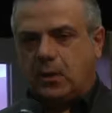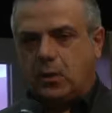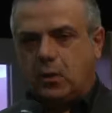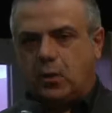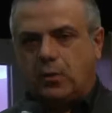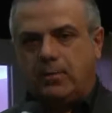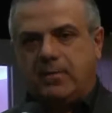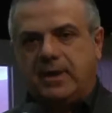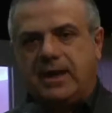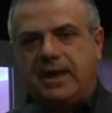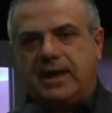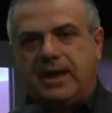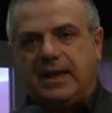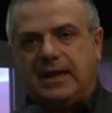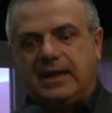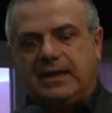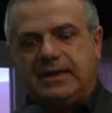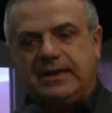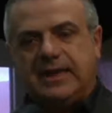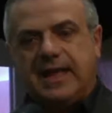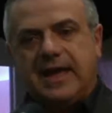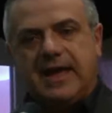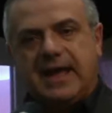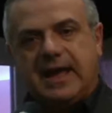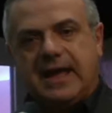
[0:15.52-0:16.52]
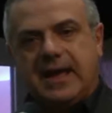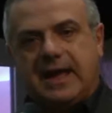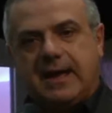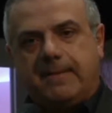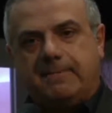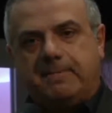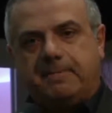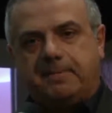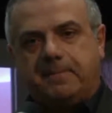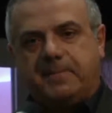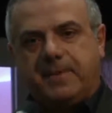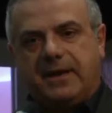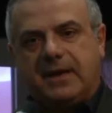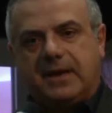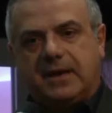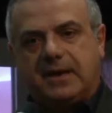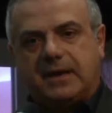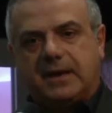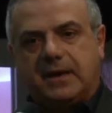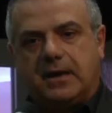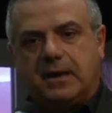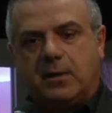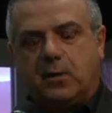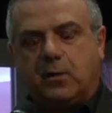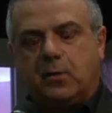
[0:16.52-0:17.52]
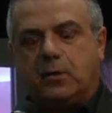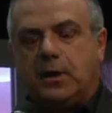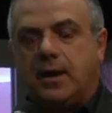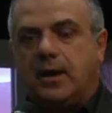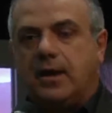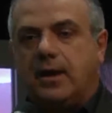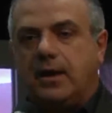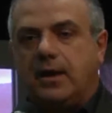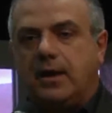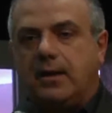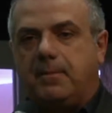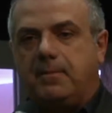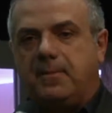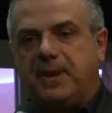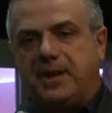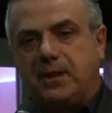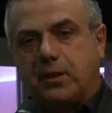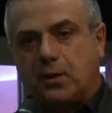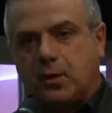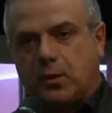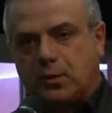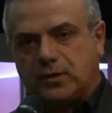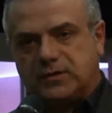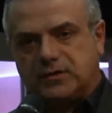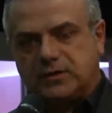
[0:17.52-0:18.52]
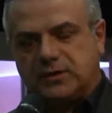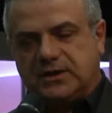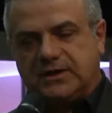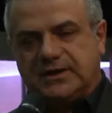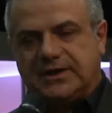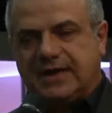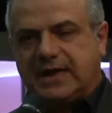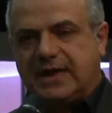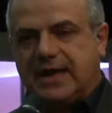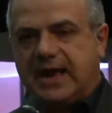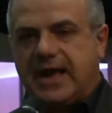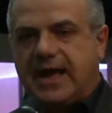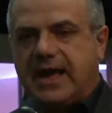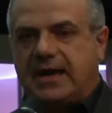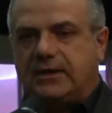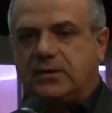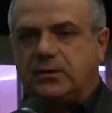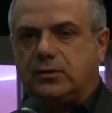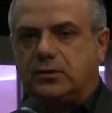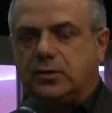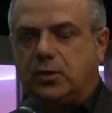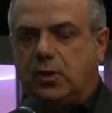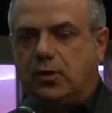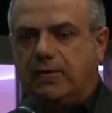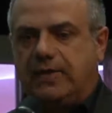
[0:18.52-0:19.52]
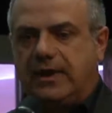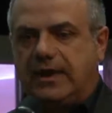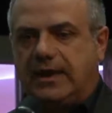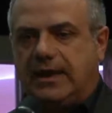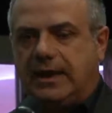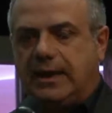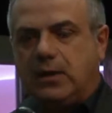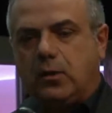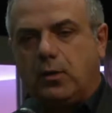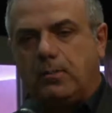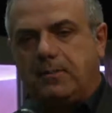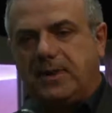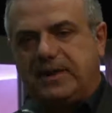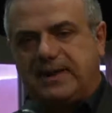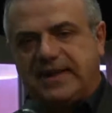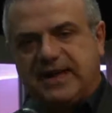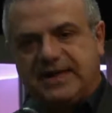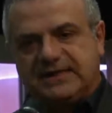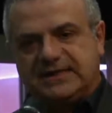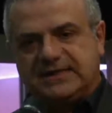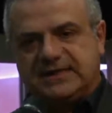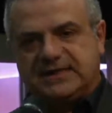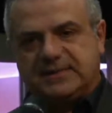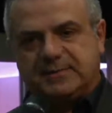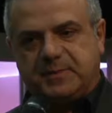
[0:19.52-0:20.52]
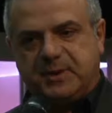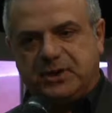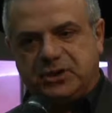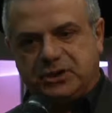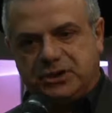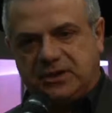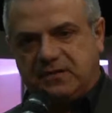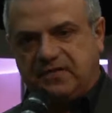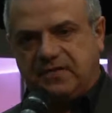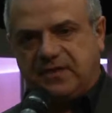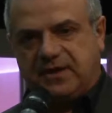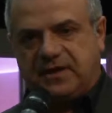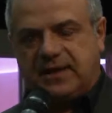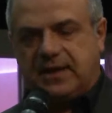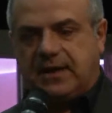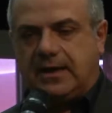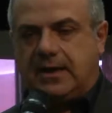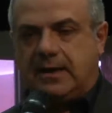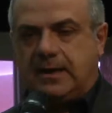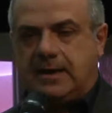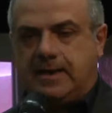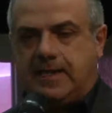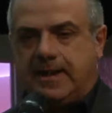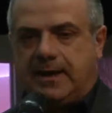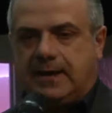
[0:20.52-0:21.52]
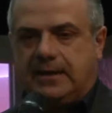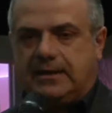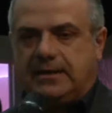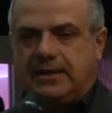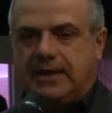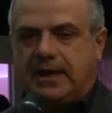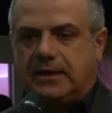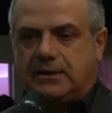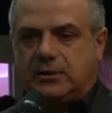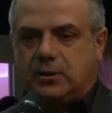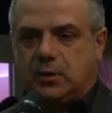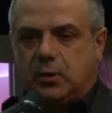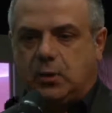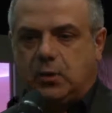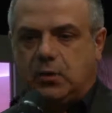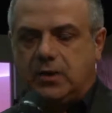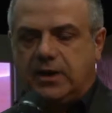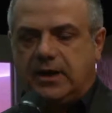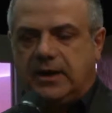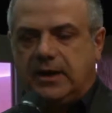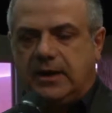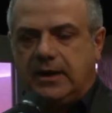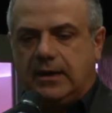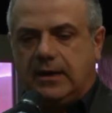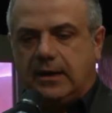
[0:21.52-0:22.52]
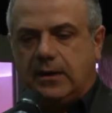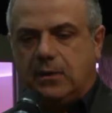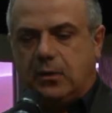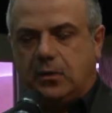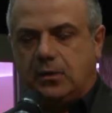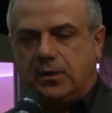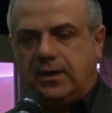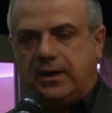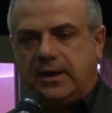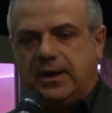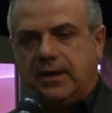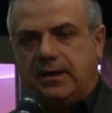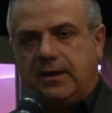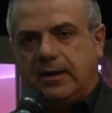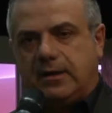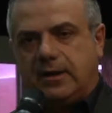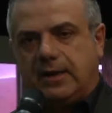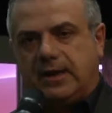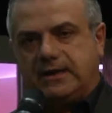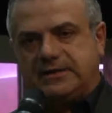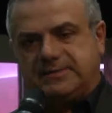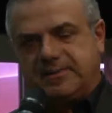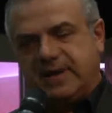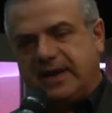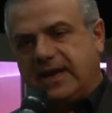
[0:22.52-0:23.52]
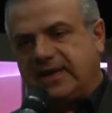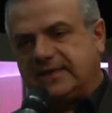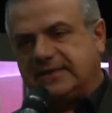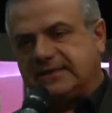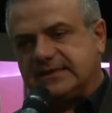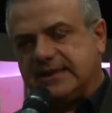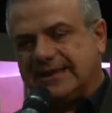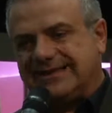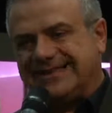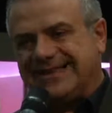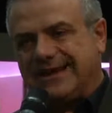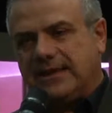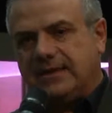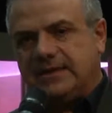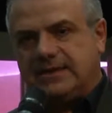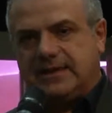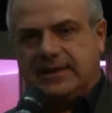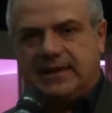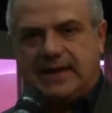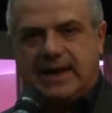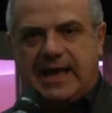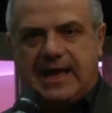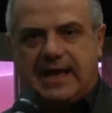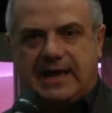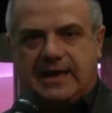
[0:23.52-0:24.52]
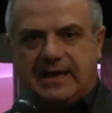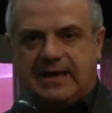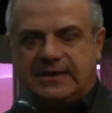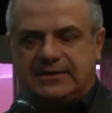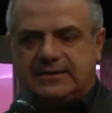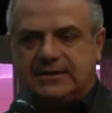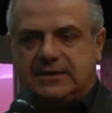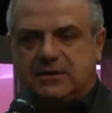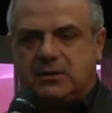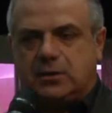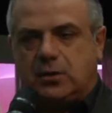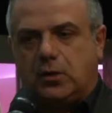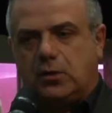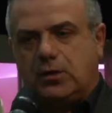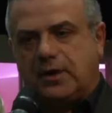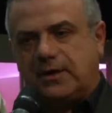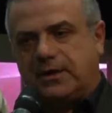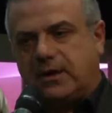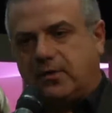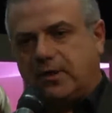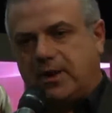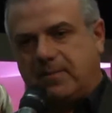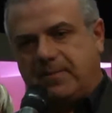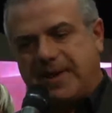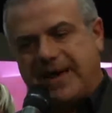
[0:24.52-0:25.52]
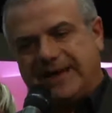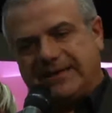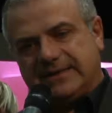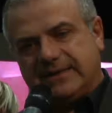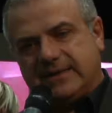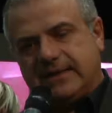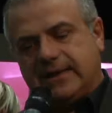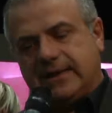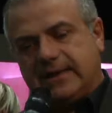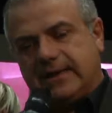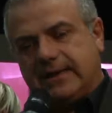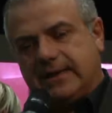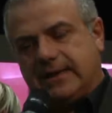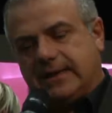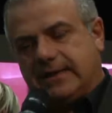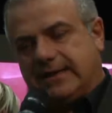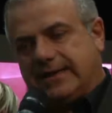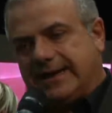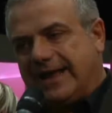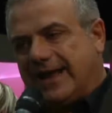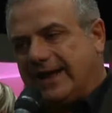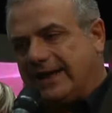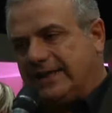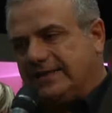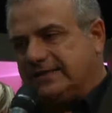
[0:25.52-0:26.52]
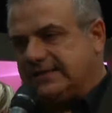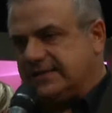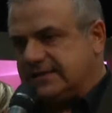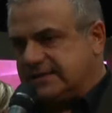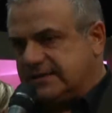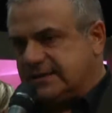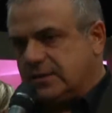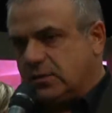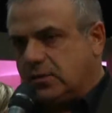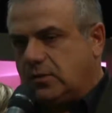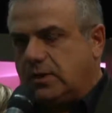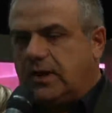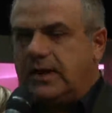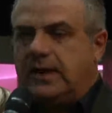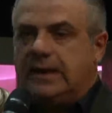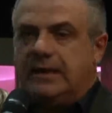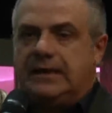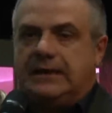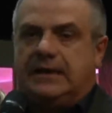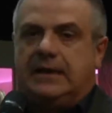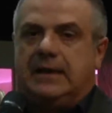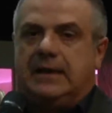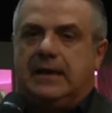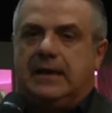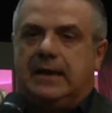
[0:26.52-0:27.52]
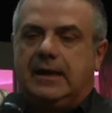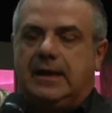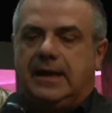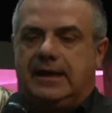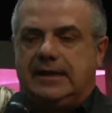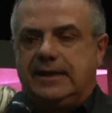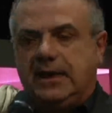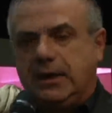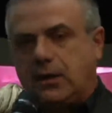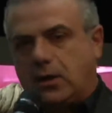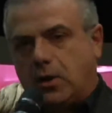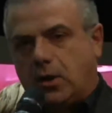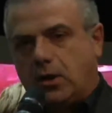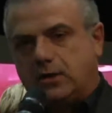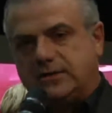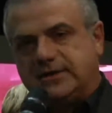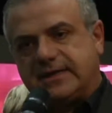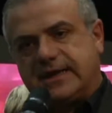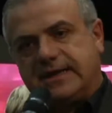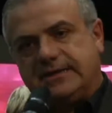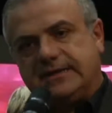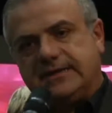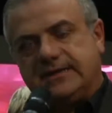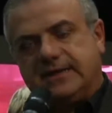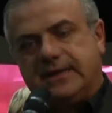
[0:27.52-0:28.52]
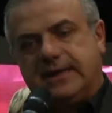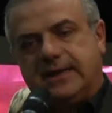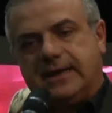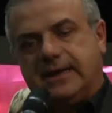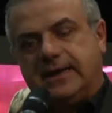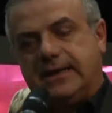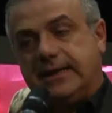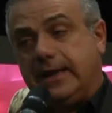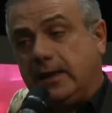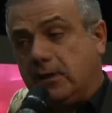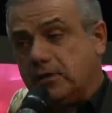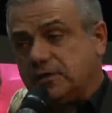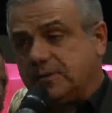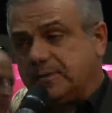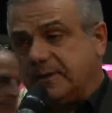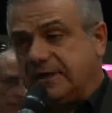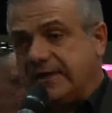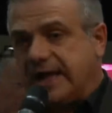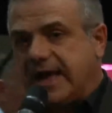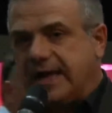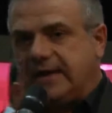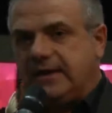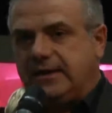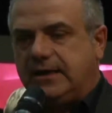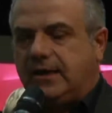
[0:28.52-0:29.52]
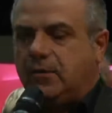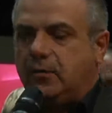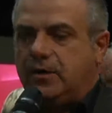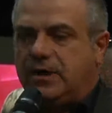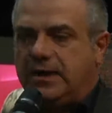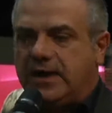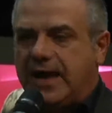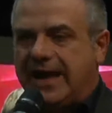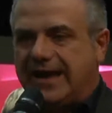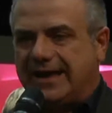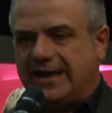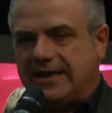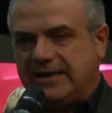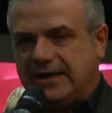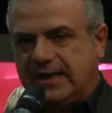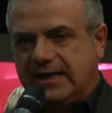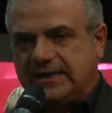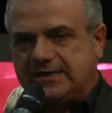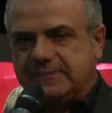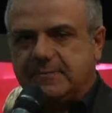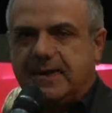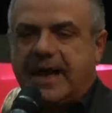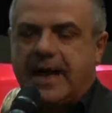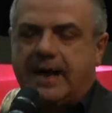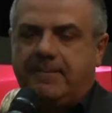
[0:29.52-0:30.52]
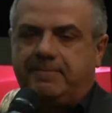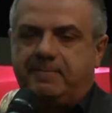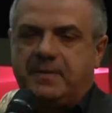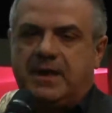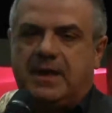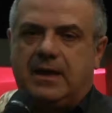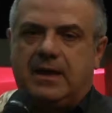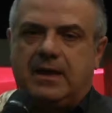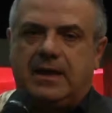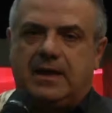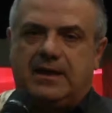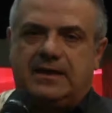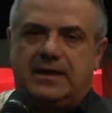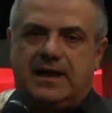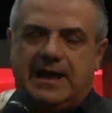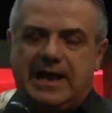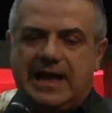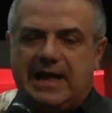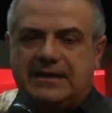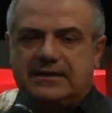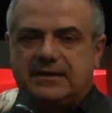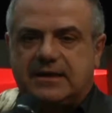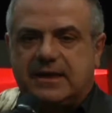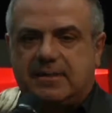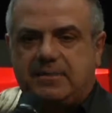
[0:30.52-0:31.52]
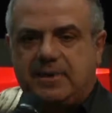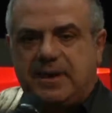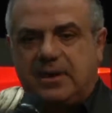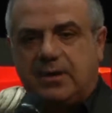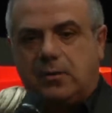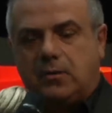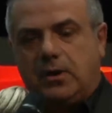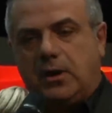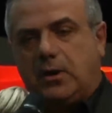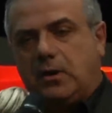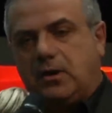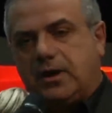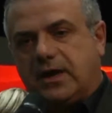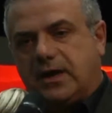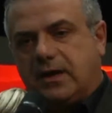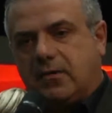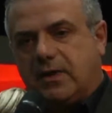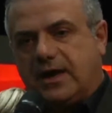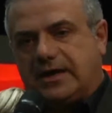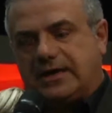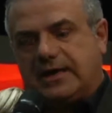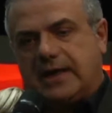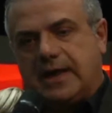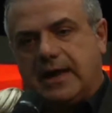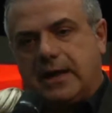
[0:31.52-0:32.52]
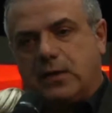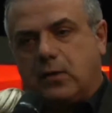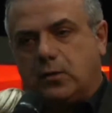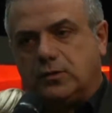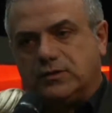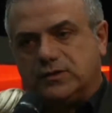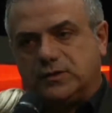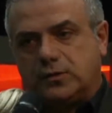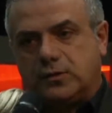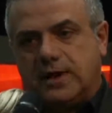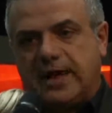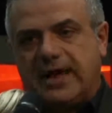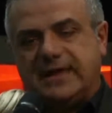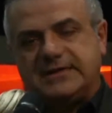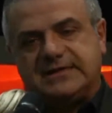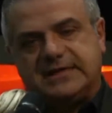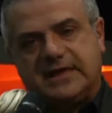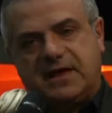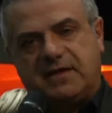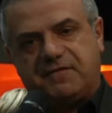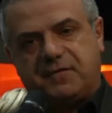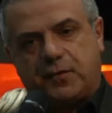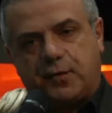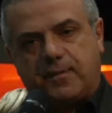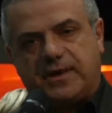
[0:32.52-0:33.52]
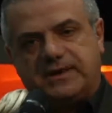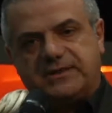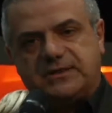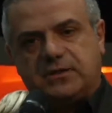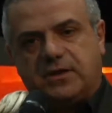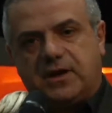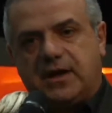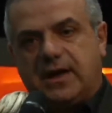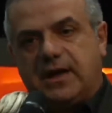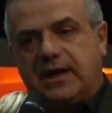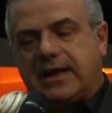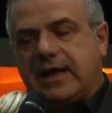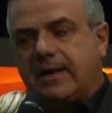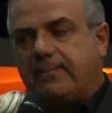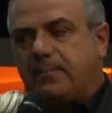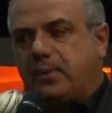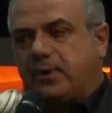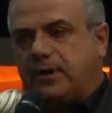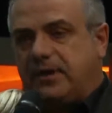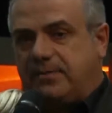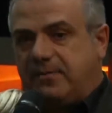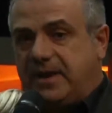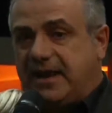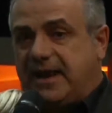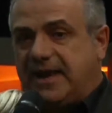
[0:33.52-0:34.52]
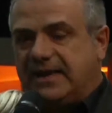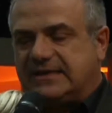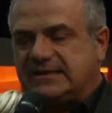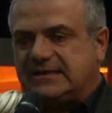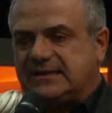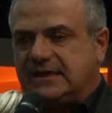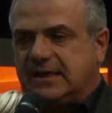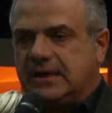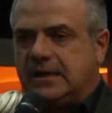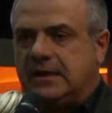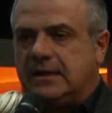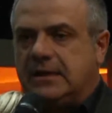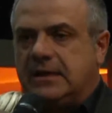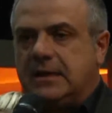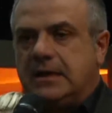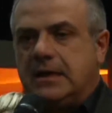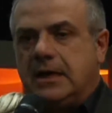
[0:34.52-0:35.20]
come idea per eh, un eh, percorso integrato dove le competenze specifiche di attori con esperienza trentennale nel settore, da una parte nella realizzazione e del contract eh, nell'ospitality e quindi anche delle SPA e dall'altra per quello che riguarda la consulenza e la formazione nel campo del benessere,